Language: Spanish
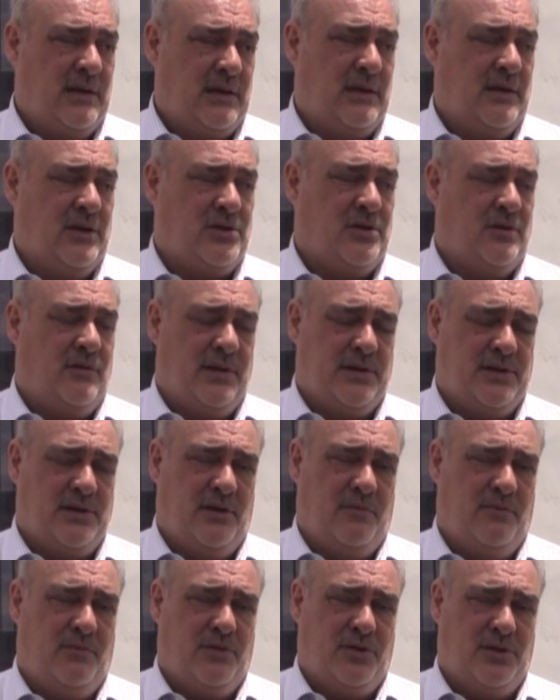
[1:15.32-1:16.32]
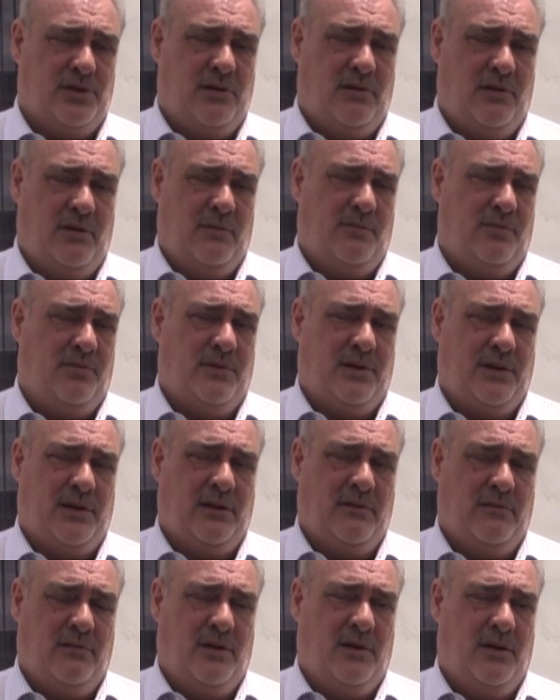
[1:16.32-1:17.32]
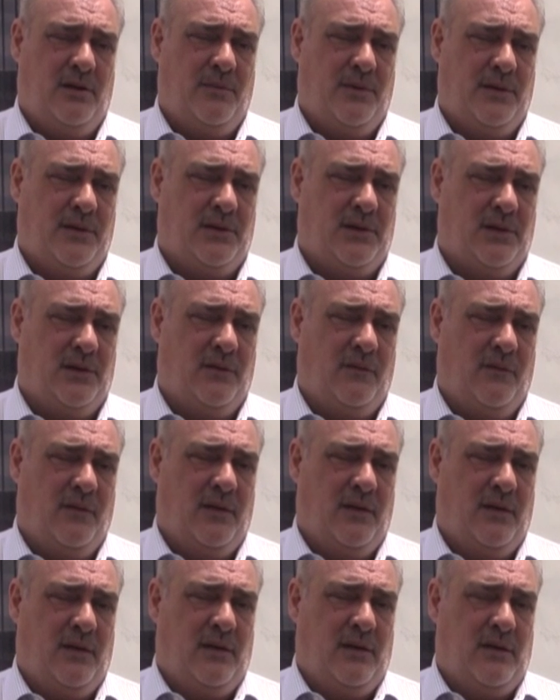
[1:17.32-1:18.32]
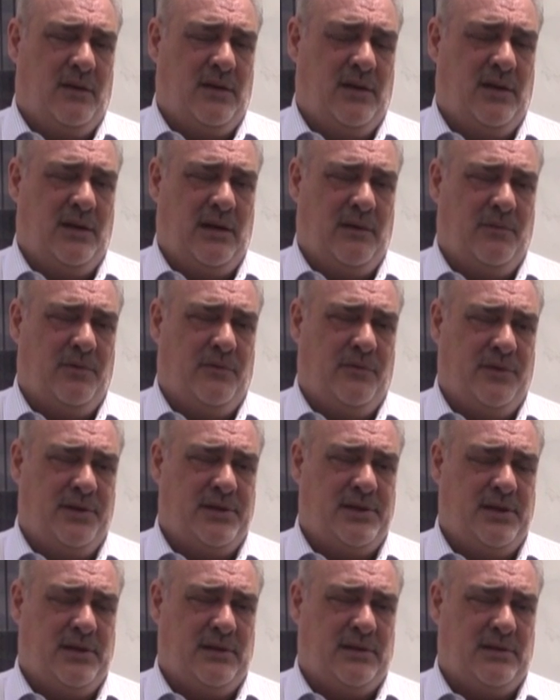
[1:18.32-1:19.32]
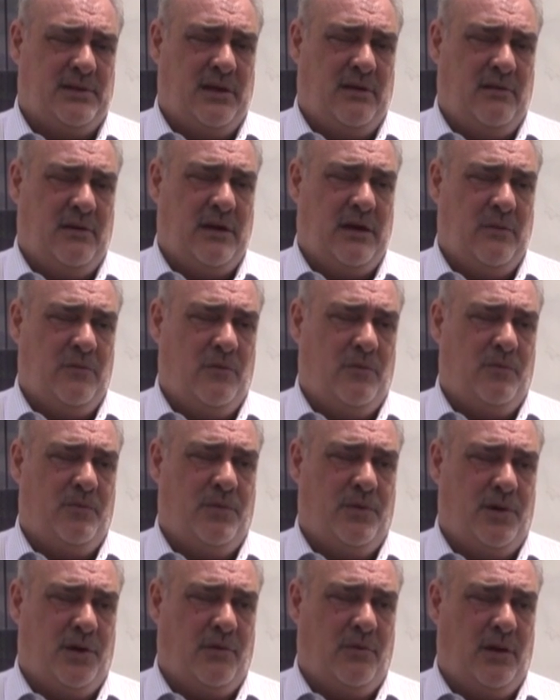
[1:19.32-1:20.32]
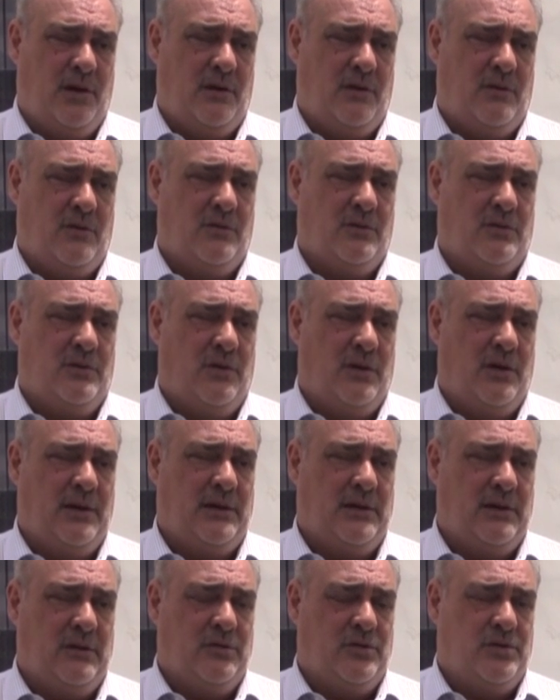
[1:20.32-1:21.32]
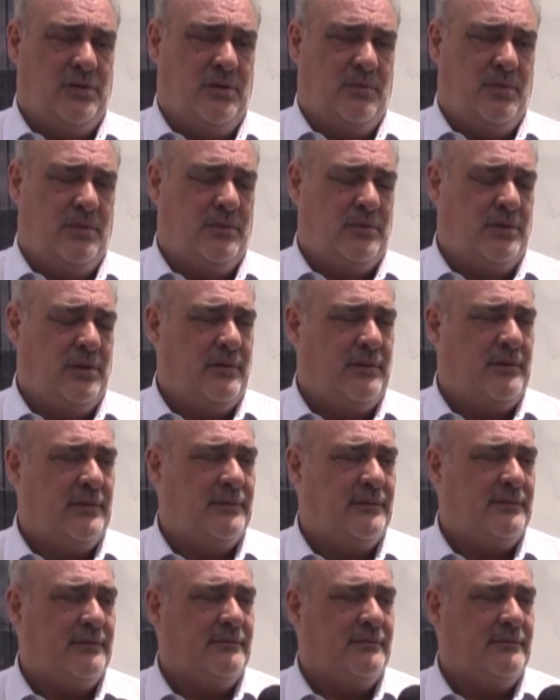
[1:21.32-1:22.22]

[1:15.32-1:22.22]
y eso va a ser posible porque indudablemente desde la provincia trabajamos por igual con todas las instituciones productivas.